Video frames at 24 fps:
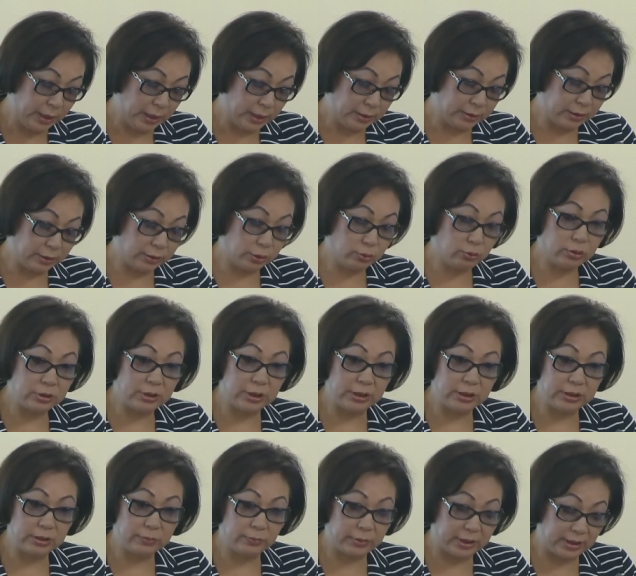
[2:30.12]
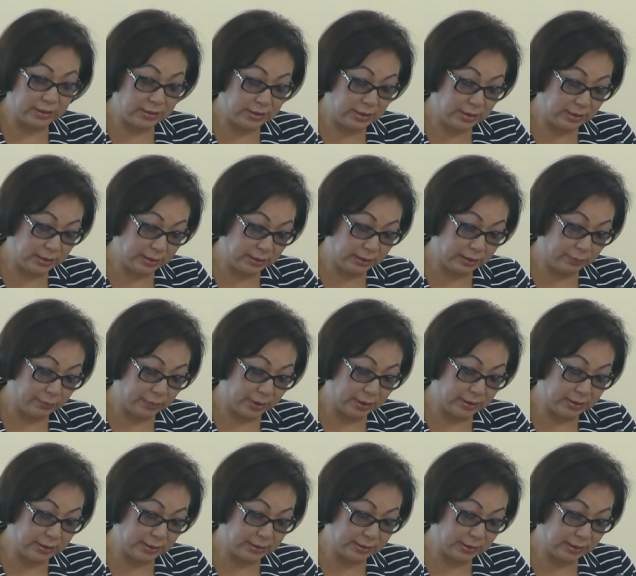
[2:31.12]
Наряду с этим родильные дома,
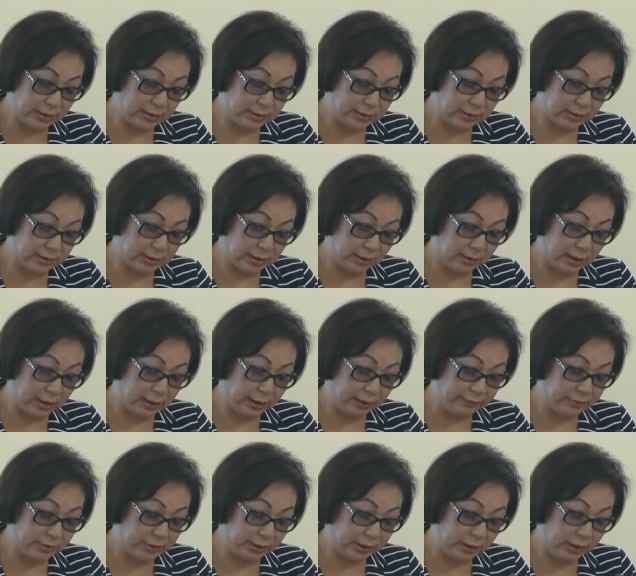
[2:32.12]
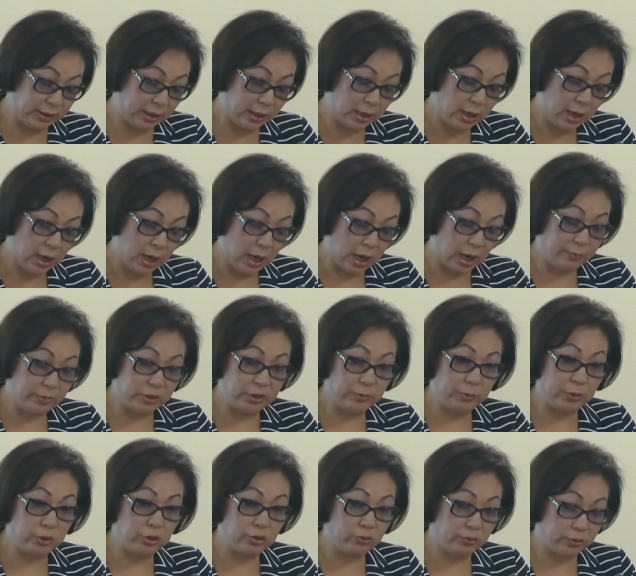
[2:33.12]
детские стационары в стране
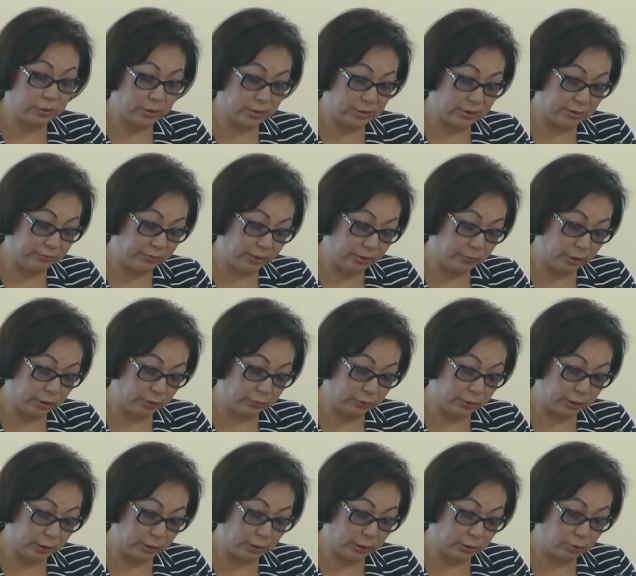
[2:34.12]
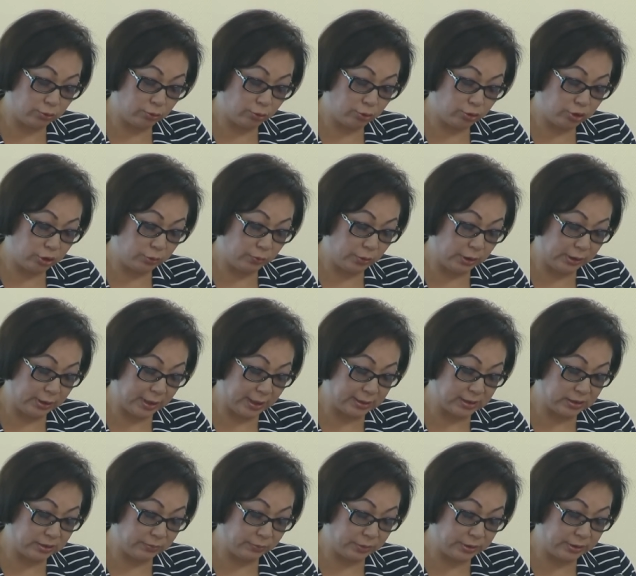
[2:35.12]
обеспечиваются современными дорогостоящими
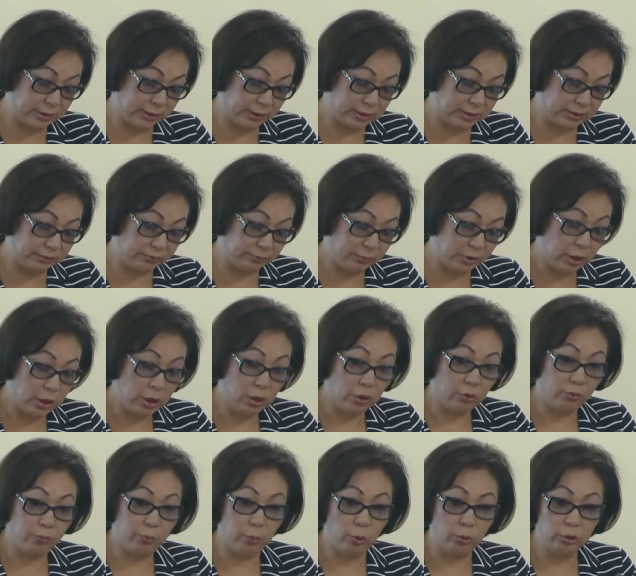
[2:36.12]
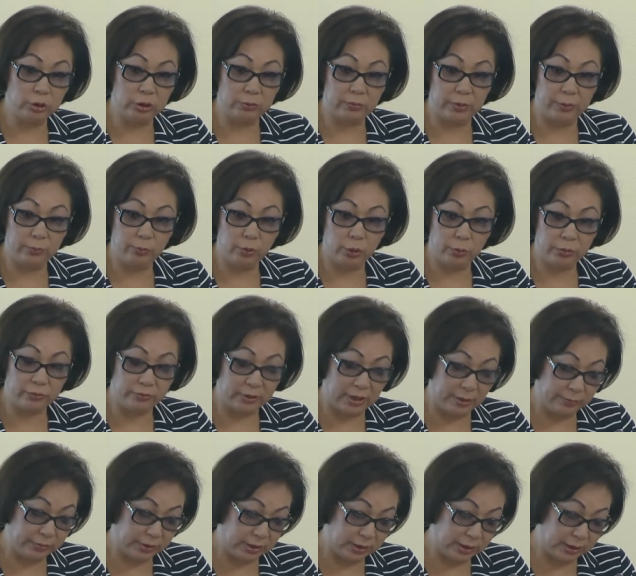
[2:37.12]
лекарственными средствами в полном объеме в
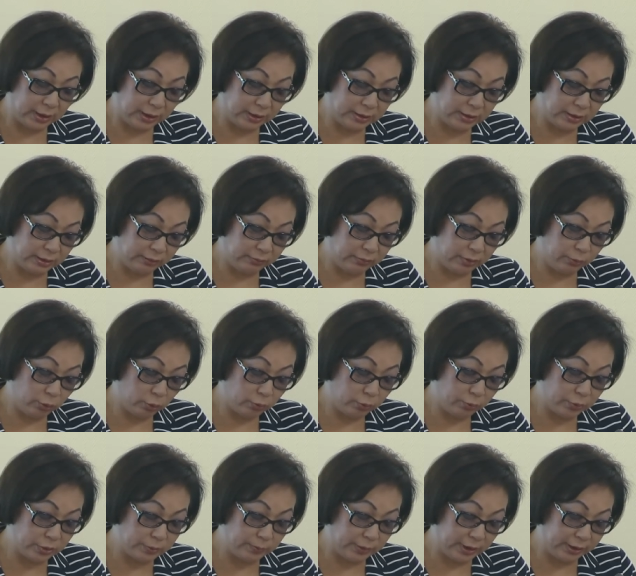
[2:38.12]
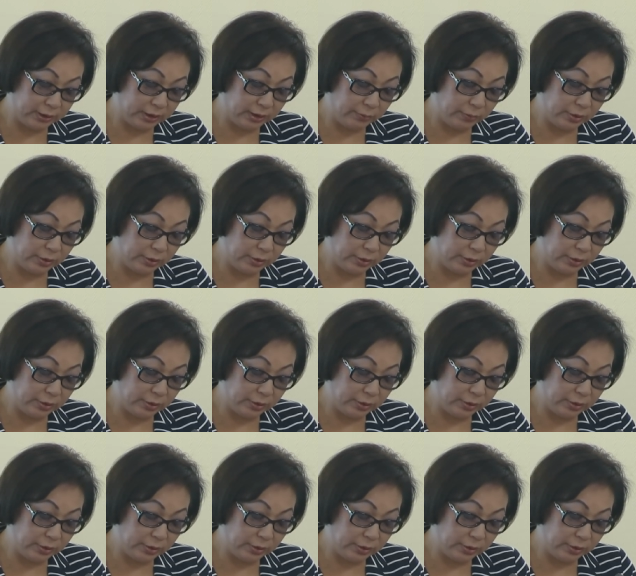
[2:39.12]
рамках гарантированного объема бесплатной